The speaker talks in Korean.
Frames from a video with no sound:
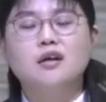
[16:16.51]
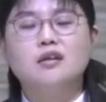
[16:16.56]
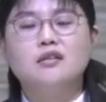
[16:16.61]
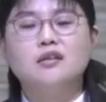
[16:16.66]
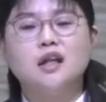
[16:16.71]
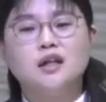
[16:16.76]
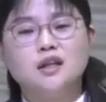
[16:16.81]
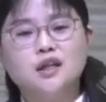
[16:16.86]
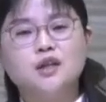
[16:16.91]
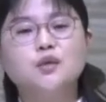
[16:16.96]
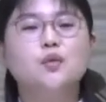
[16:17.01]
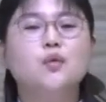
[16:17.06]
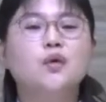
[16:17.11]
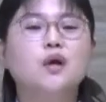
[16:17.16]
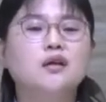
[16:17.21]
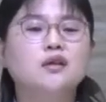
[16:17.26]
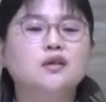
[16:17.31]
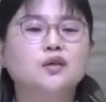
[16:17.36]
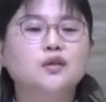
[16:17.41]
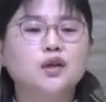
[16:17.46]
나
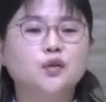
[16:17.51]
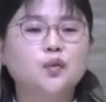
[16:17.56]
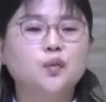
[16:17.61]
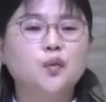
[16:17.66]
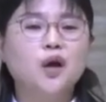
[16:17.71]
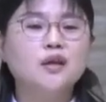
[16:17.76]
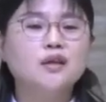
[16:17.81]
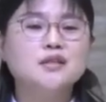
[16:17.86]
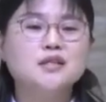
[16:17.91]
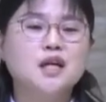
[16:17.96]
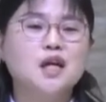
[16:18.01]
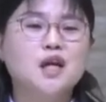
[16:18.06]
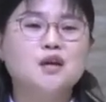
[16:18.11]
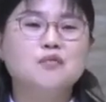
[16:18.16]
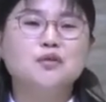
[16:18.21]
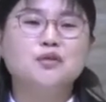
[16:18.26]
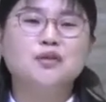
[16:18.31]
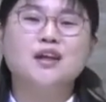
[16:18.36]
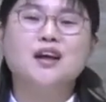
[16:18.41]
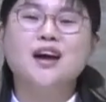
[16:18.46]
기도가 그렇게 통하는
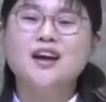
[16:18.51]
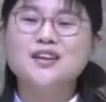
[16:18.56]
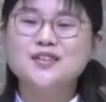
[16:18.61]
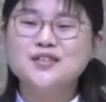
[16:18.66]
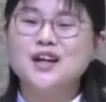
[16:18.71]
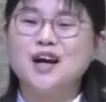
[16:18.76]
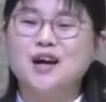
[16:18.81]
사람이구나 하고